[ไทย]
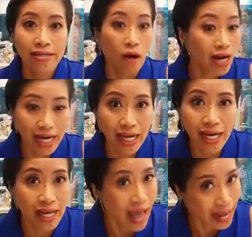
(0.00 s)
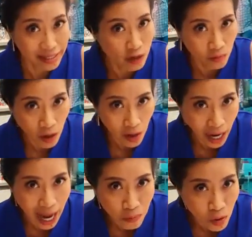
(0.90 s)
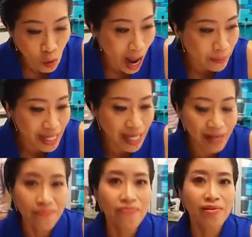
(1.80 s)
2นาทีนี่อ่านจบแล้วเหรอคะบทความนี้